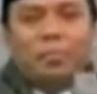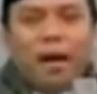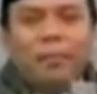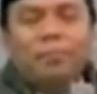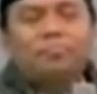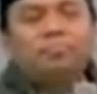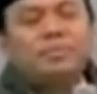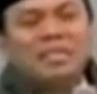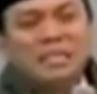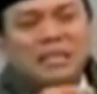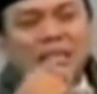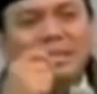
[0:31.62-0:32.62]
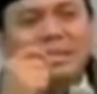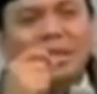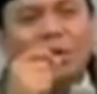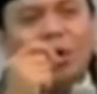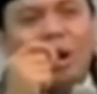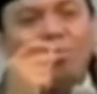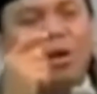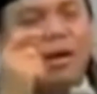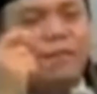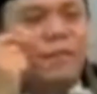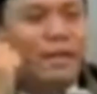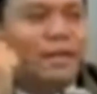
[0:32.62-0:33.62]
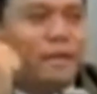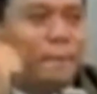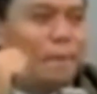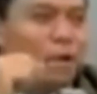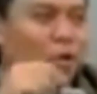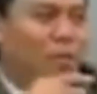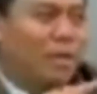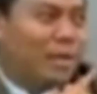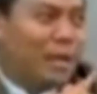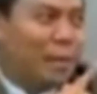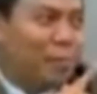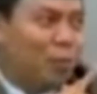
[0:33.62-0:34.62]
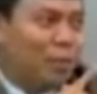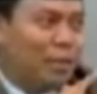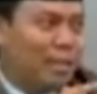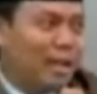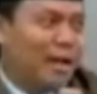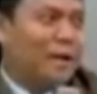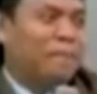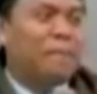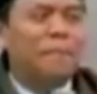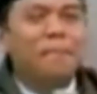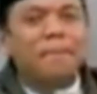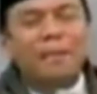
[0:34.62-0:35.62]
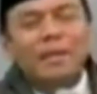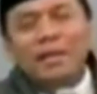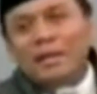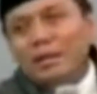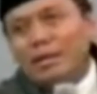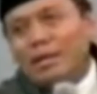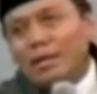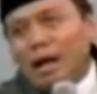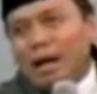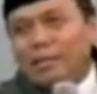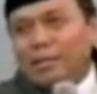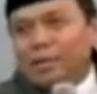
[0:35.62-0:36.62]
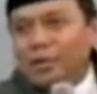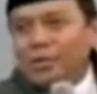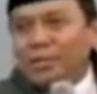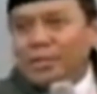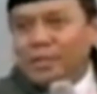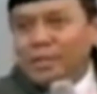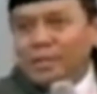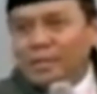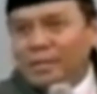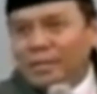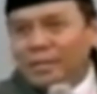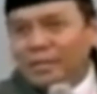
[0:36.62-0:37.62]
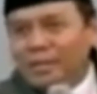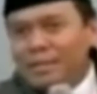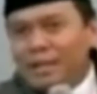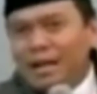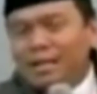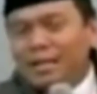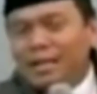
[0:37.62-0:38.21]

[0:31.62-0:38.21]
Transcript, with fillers: Bab ciri-ciri orang munafik nomor 33 atau di yang